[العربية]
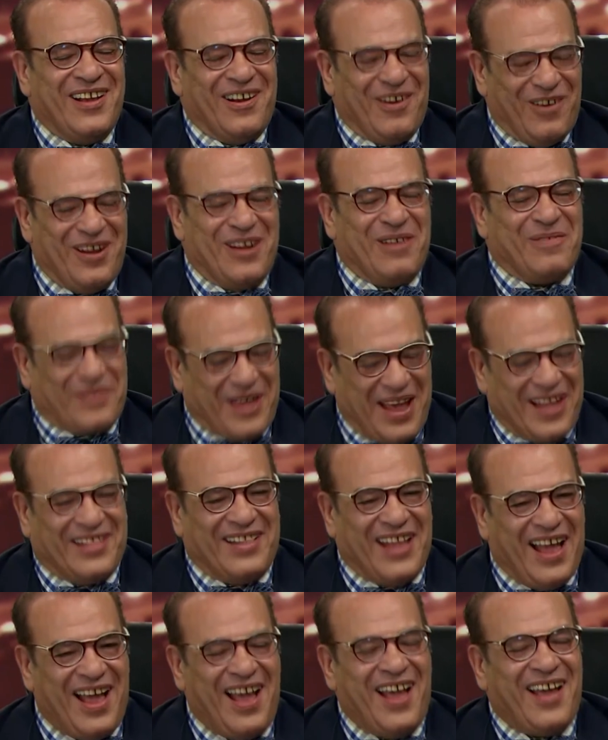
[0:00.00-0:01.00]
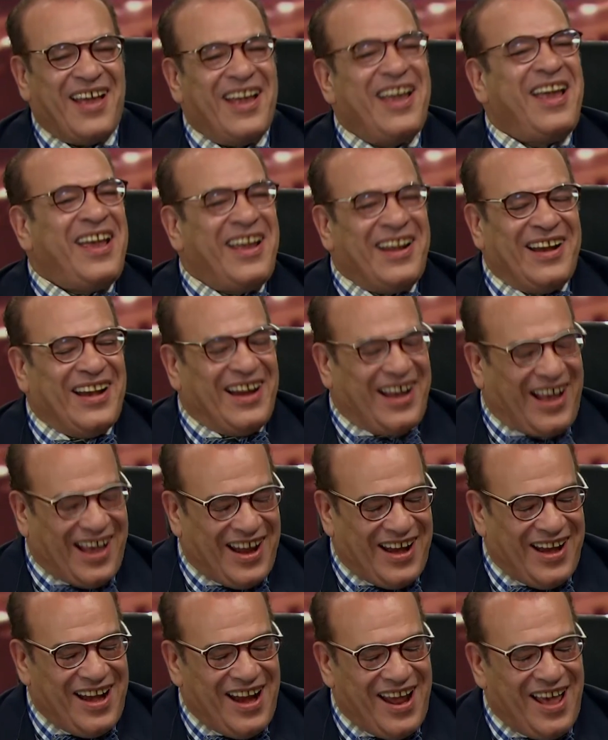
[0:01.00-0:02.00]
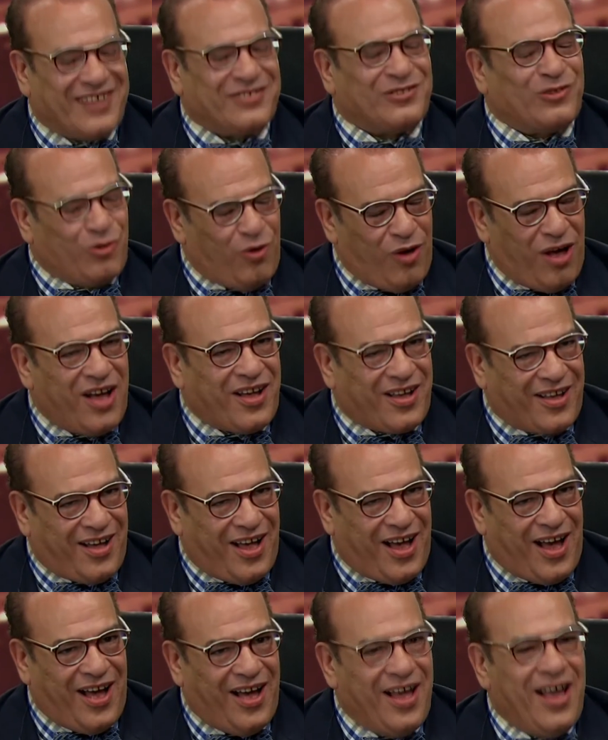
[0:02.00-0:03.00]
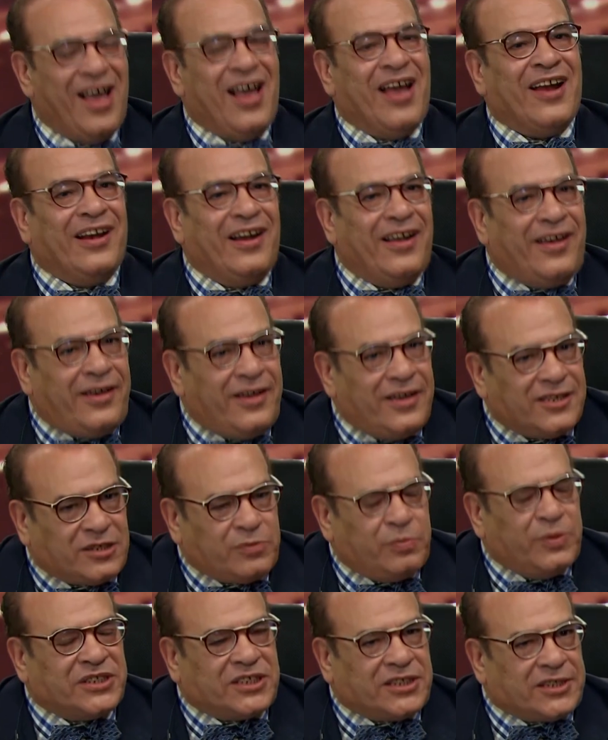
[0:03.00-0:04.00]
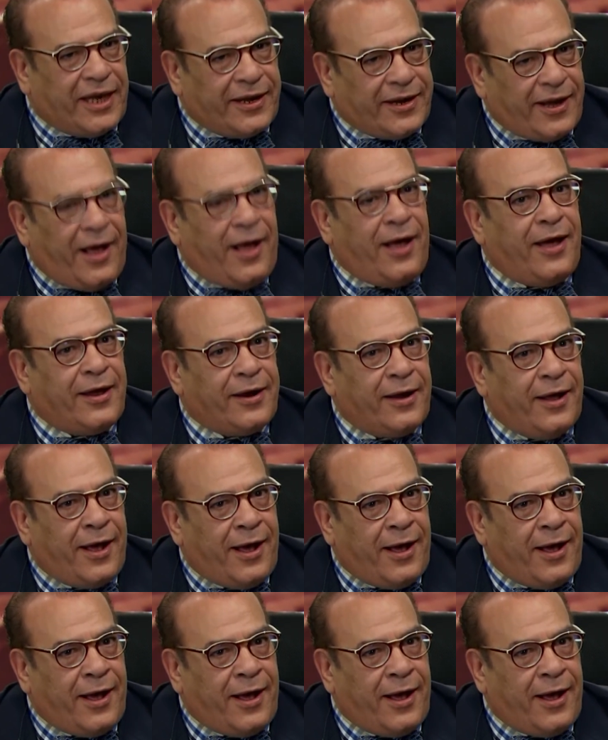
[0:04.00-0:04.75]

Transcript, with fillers: قول لي بجد ها ايه اللي خلاك توقع لحزب الصراحه